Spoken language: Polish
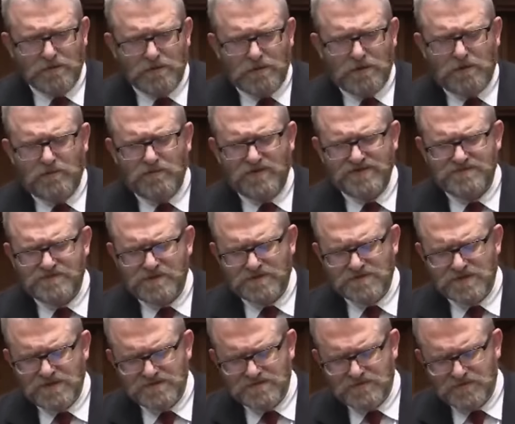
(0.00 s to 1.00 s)
o
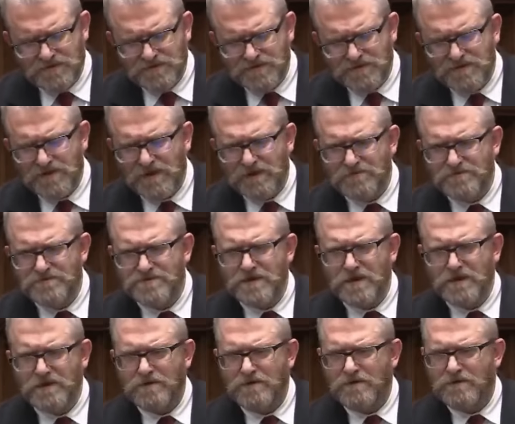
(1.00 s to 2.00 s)
bezpieczeństwo życia
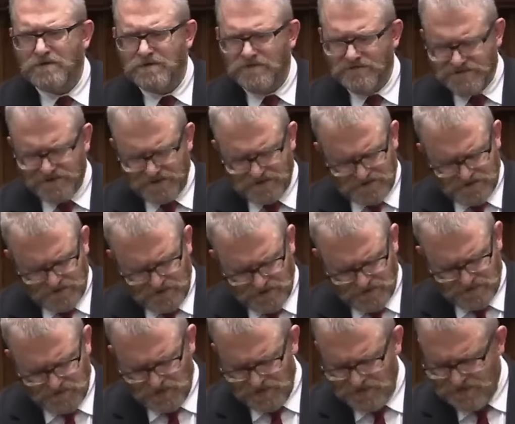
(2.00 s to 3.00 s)
ludzkiego w
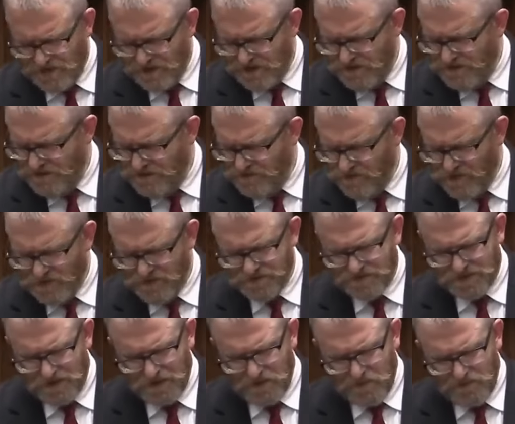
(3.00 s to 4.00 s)
Rzeczypospolitej
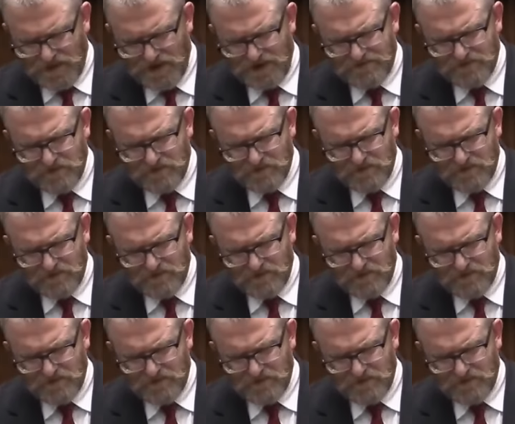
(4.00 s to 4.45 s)
Polskiej, o prawną